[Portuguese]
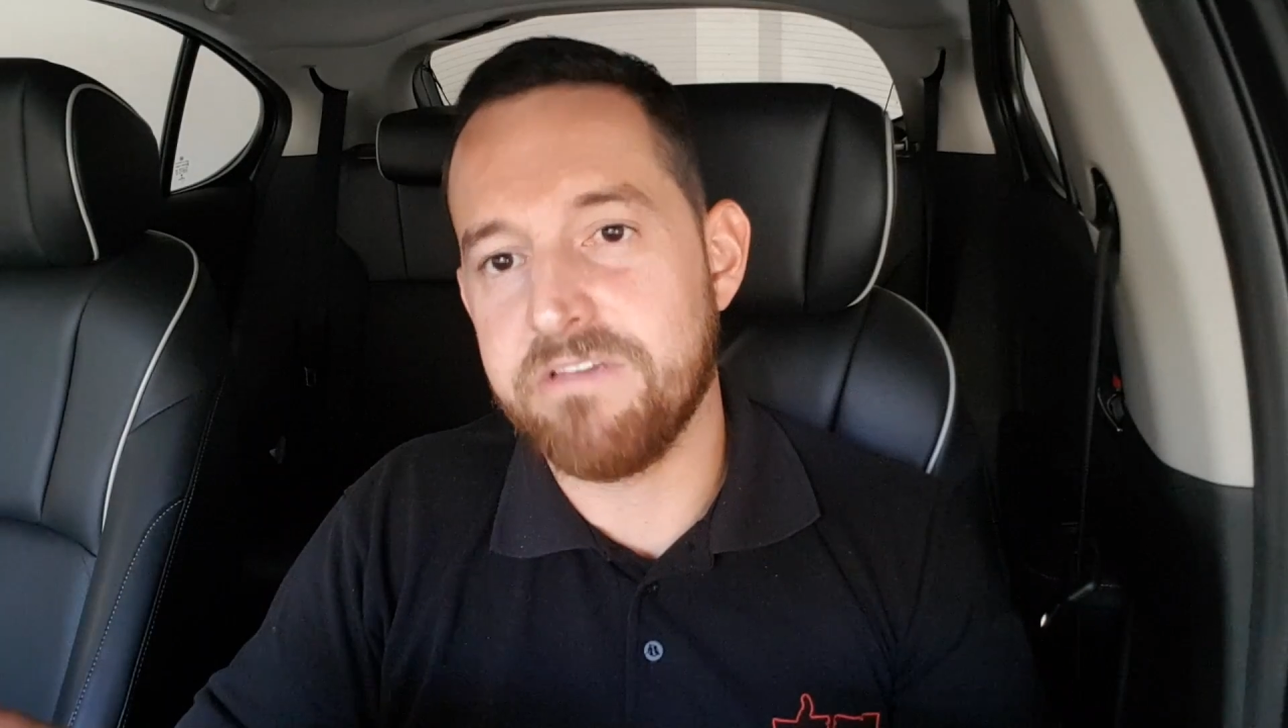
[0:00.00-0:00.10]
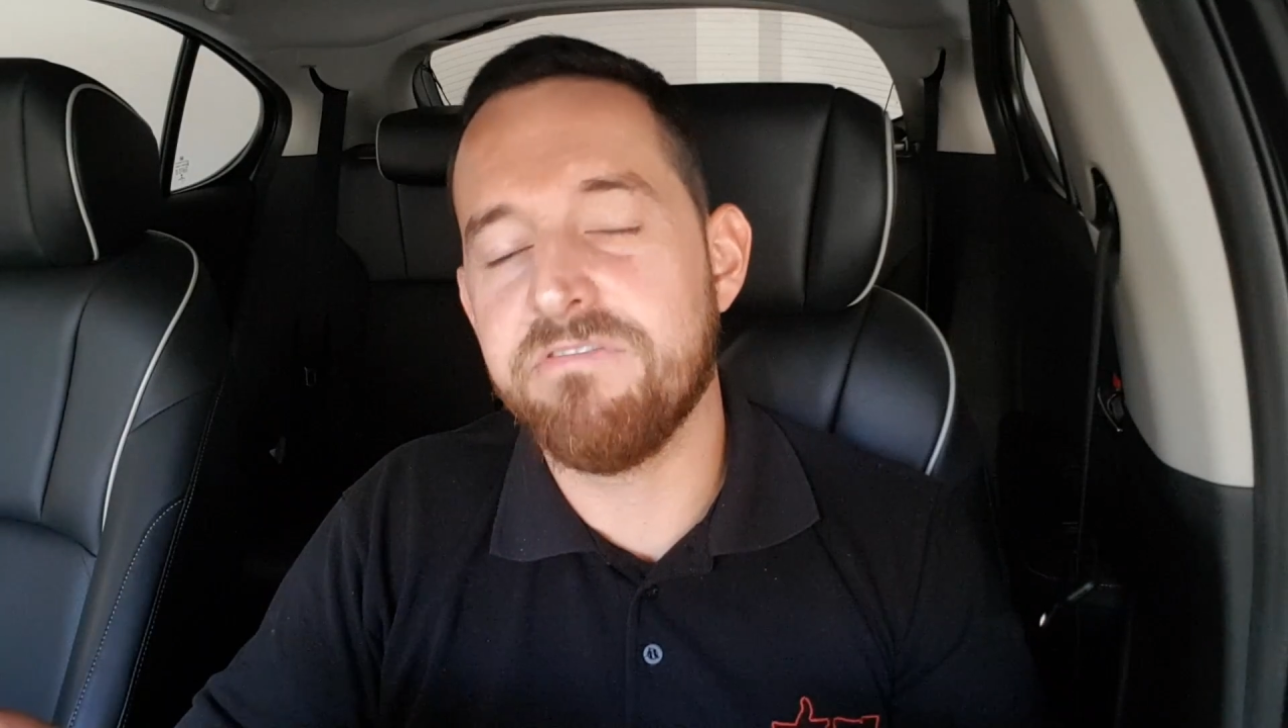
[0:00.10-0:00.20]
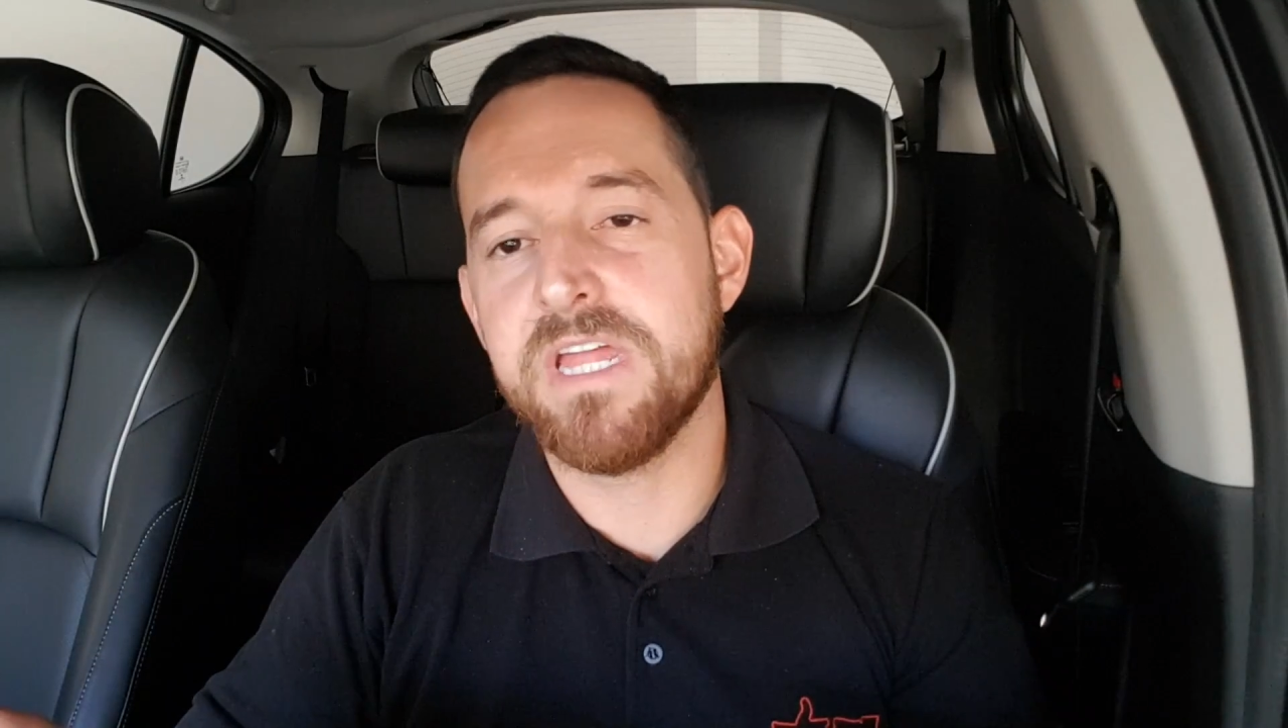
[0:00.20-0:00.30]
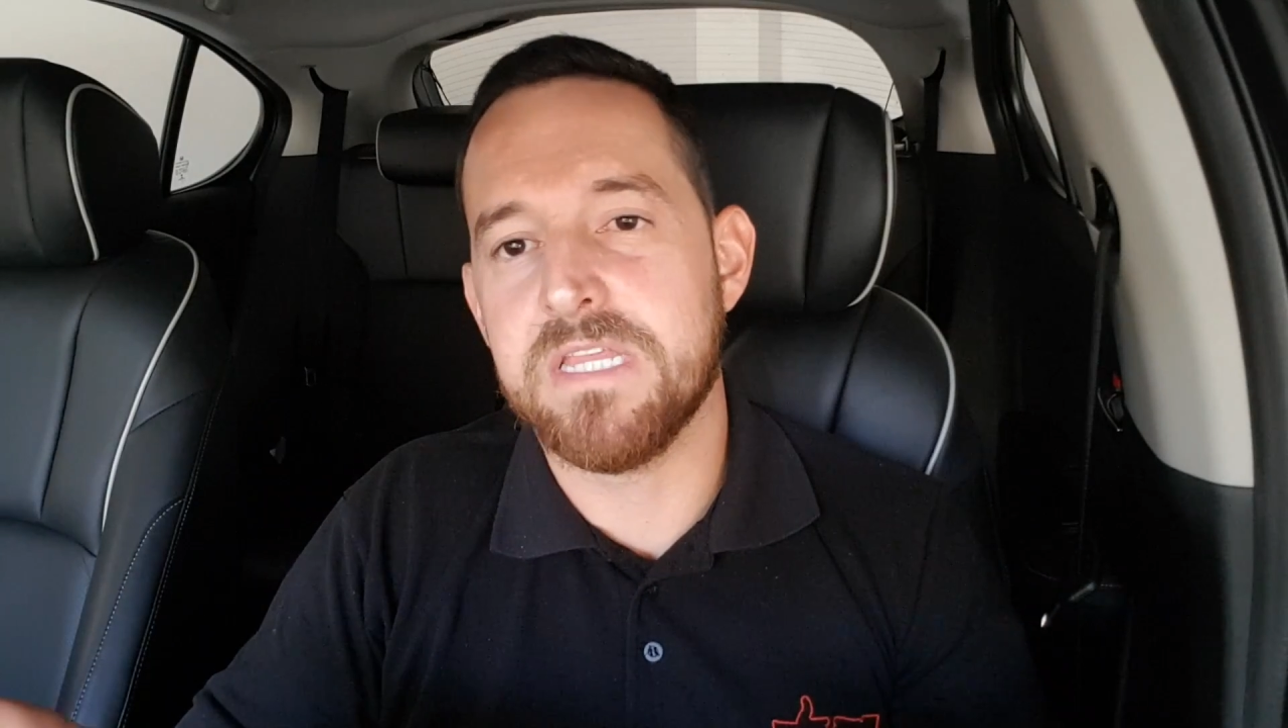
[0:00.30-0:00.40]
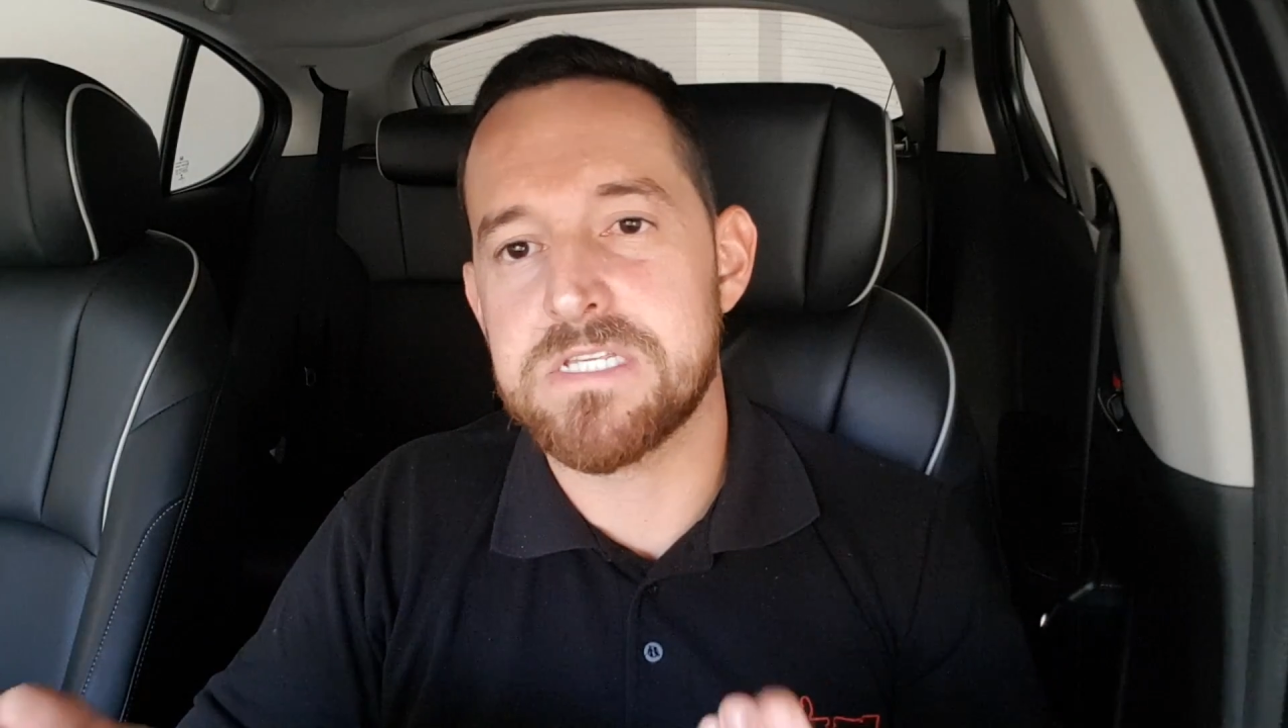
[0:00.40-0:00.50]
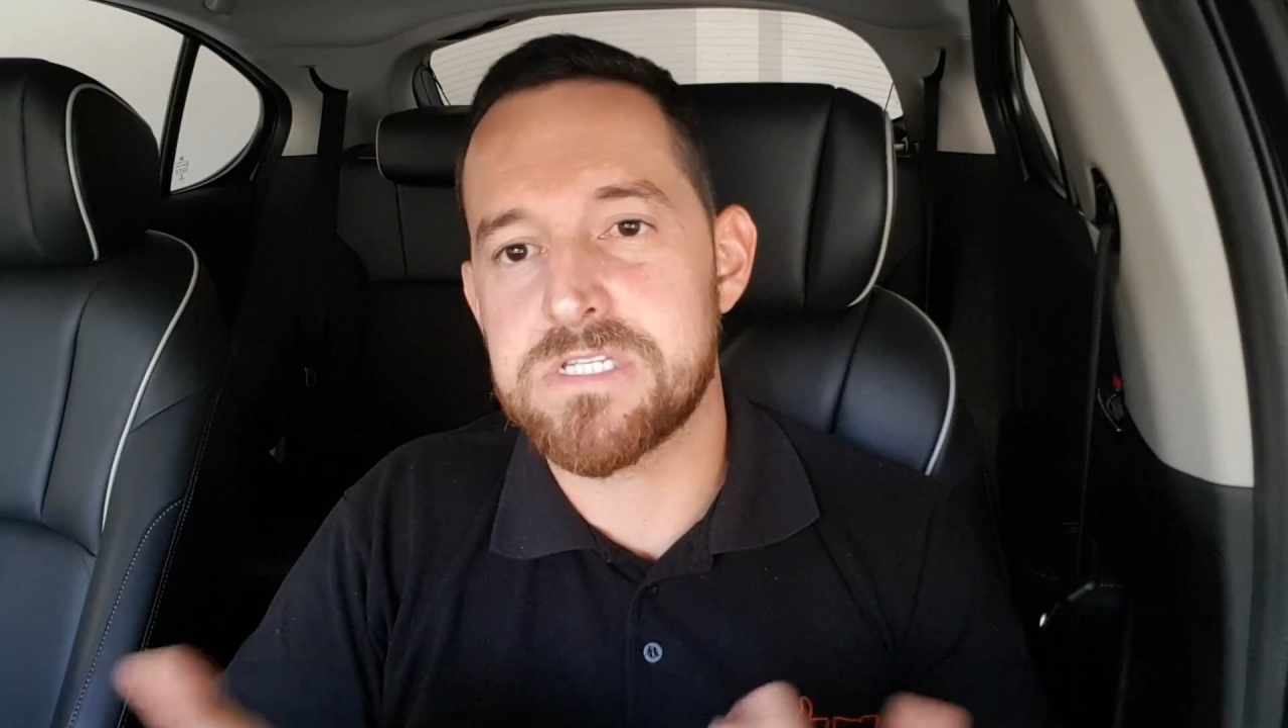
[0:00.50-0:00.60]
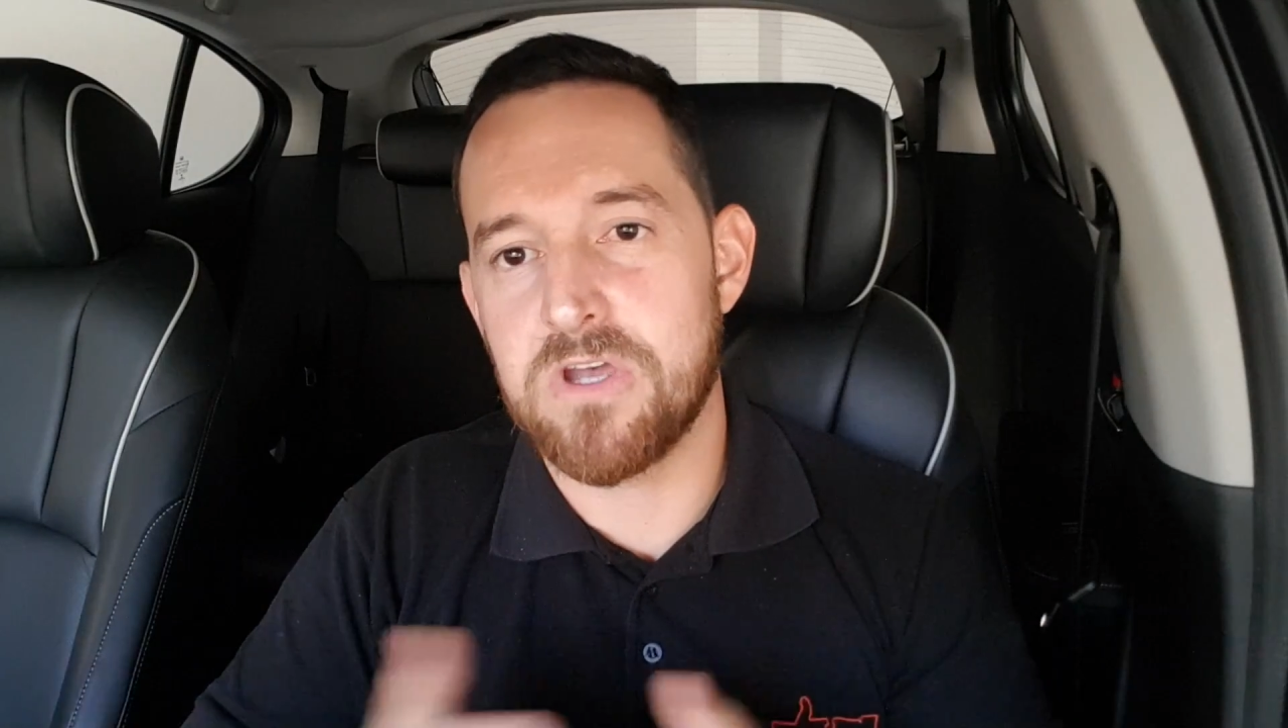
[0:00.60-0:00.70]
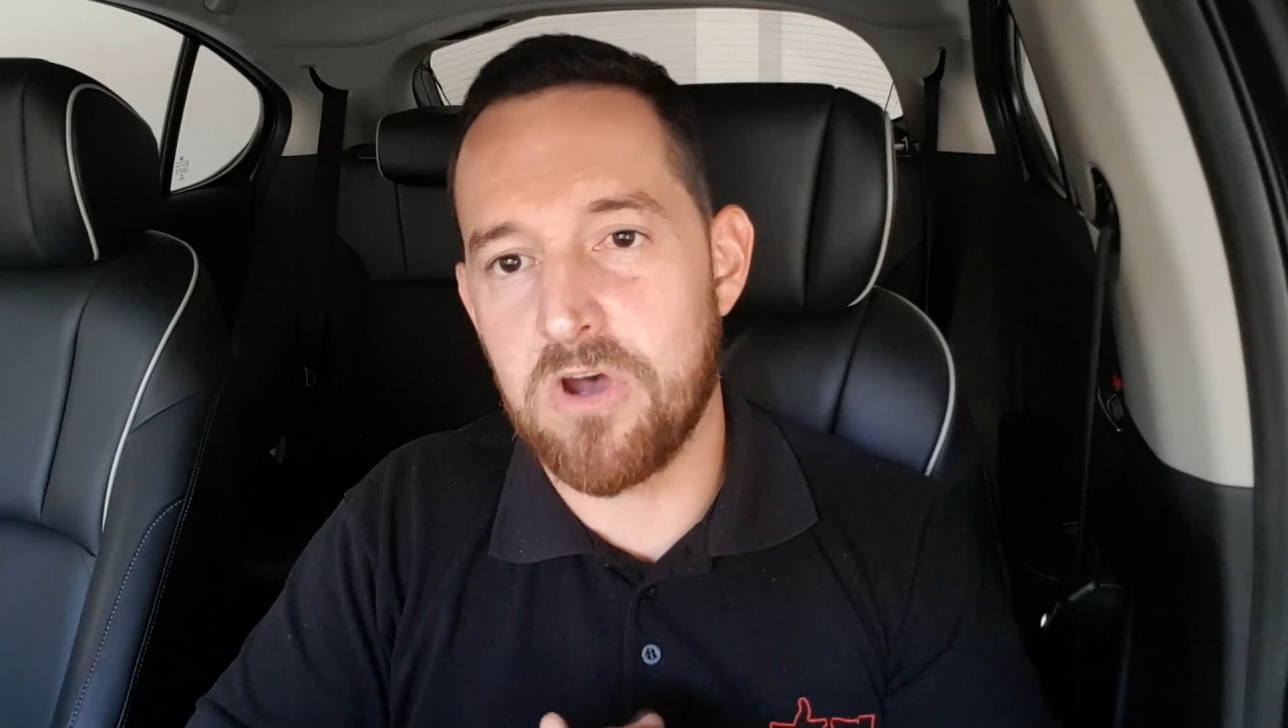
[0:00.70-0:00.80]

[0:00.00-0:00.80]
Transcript: vendas,